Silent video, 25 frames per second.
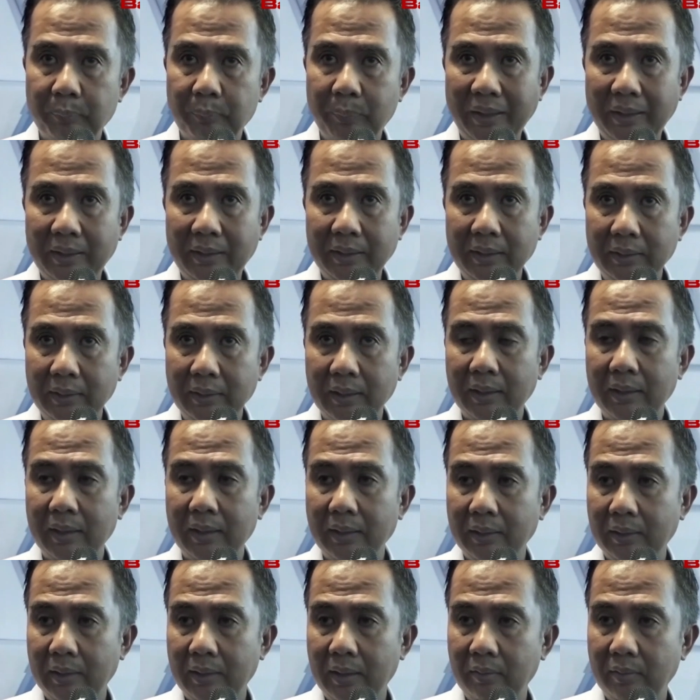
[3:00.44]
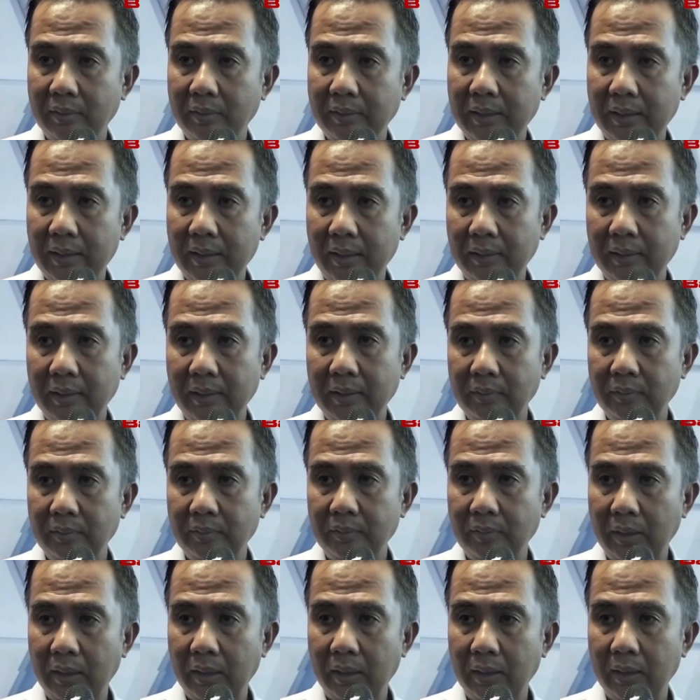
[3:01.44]
sepertinya kan kalau Jakarta itu
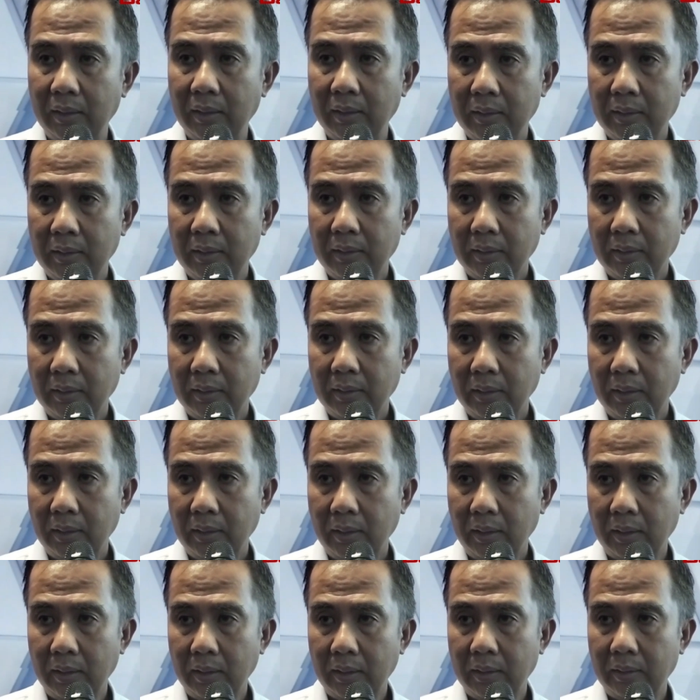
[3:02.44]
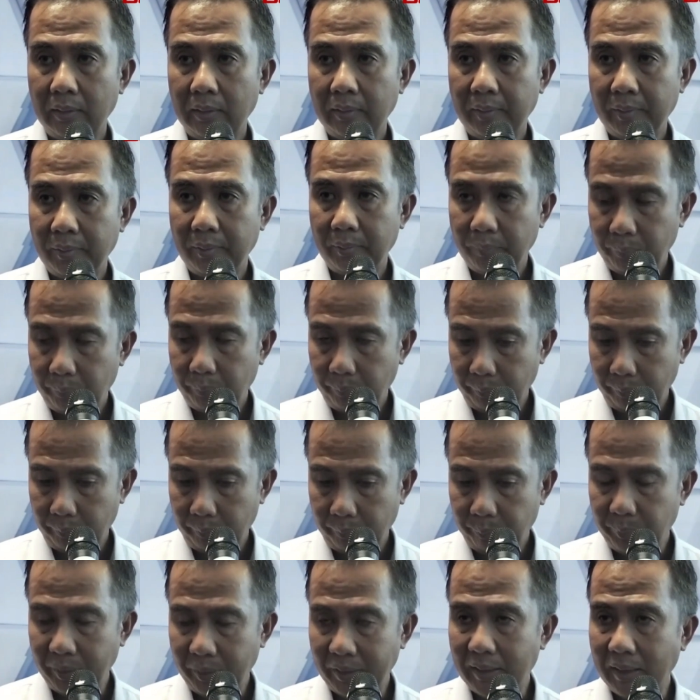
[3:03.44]
juga eh,
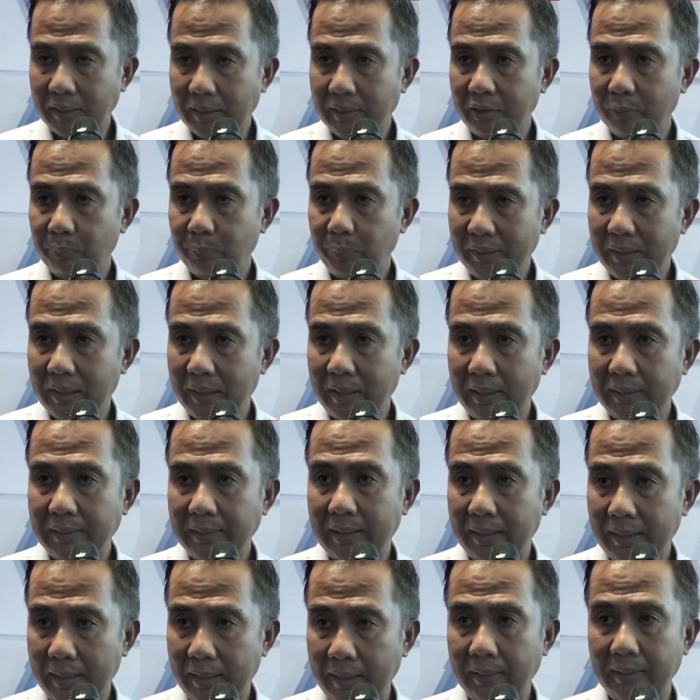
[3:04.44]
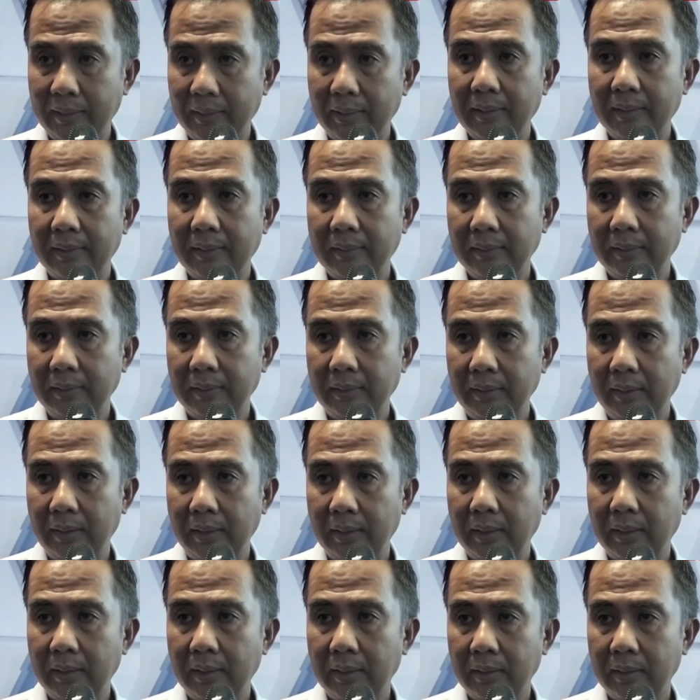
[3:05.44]
Bekasi mungkin yang Jakarta, jadi
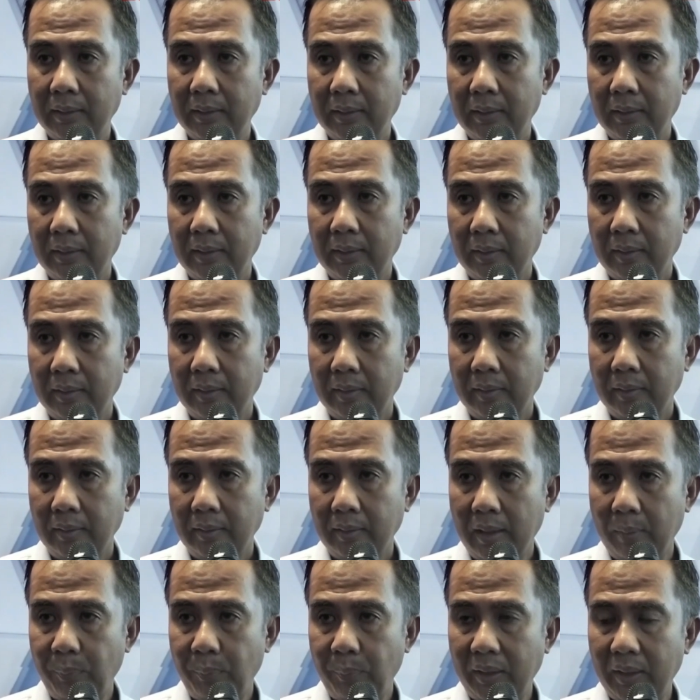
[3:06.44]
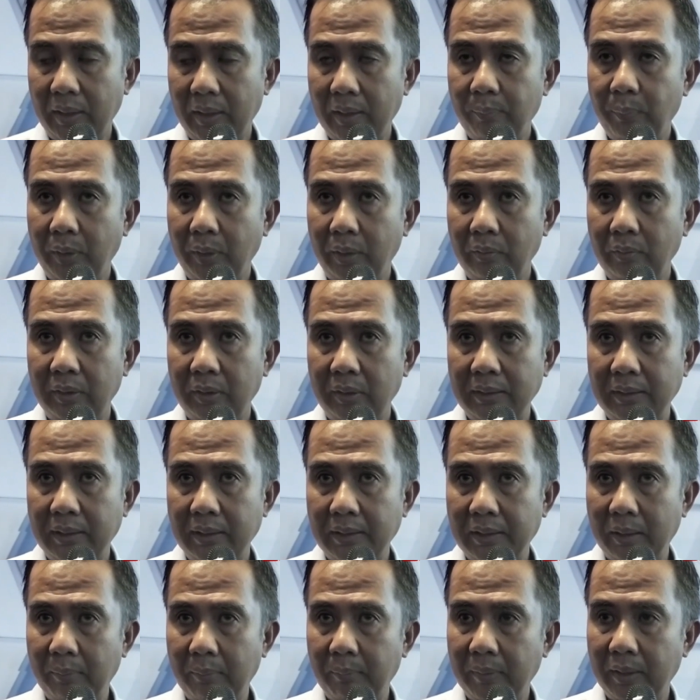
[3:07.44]
ya apakah perlu
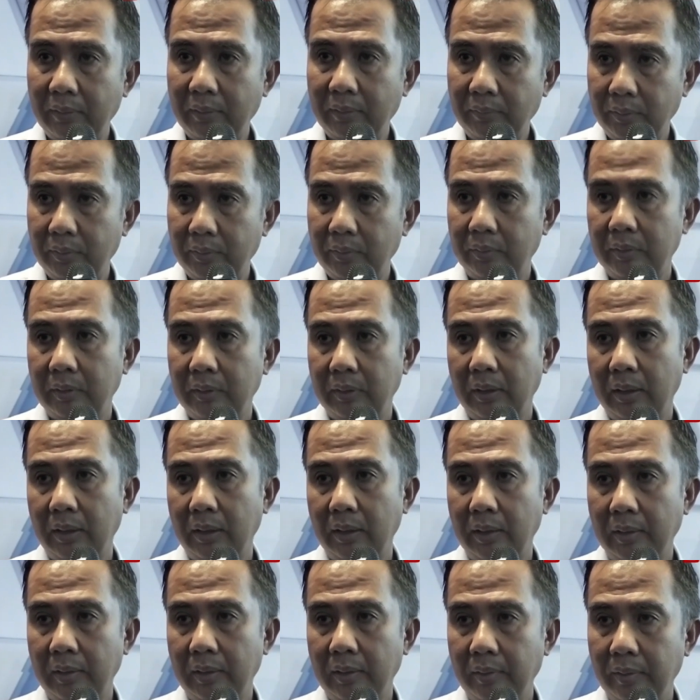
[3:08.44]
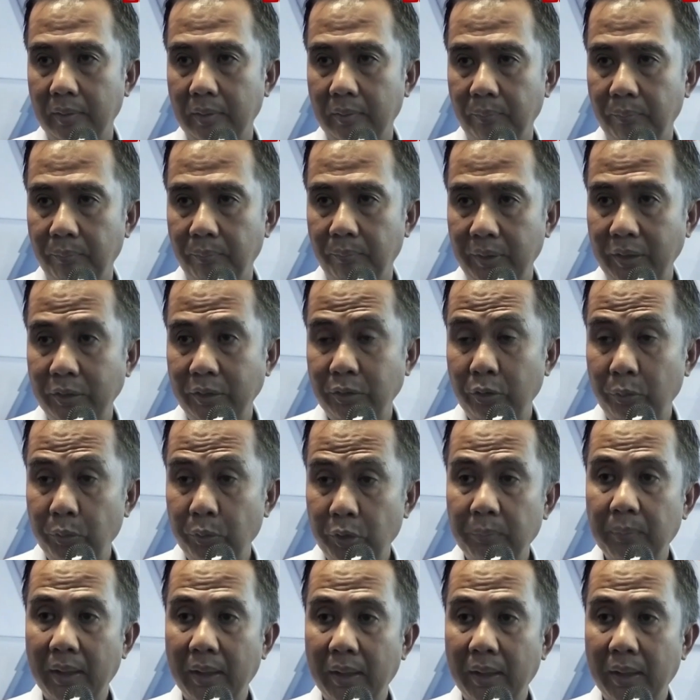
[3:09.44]
kerjasama untuk distribusi